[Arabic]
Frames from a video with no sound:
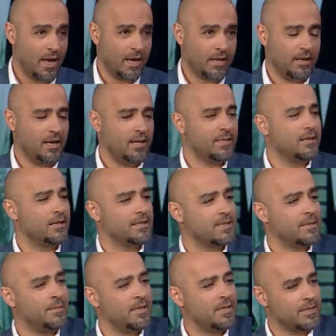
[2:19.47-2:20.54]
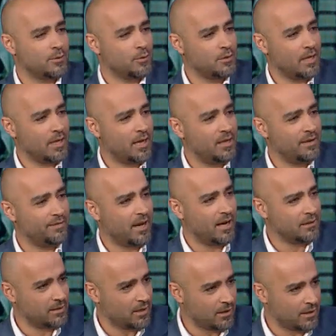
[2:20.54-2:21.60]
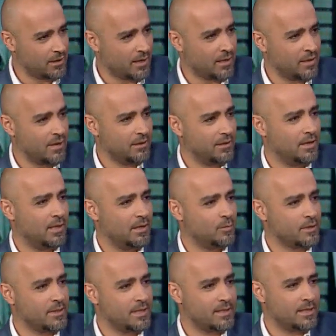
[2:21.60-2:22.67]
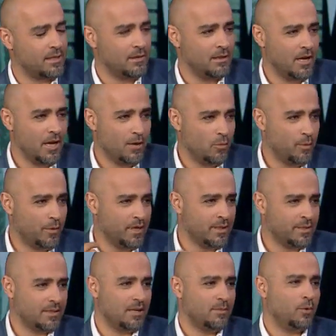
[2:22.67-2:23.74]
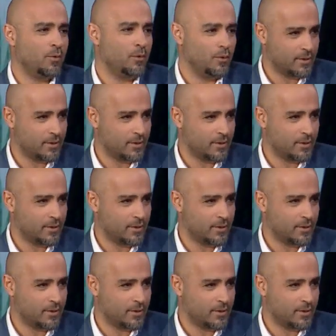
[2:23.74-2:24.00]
على كل حال زميلنا سعود بالخلف اعد تقرير عن هذا المسلسل ممكن نتابعه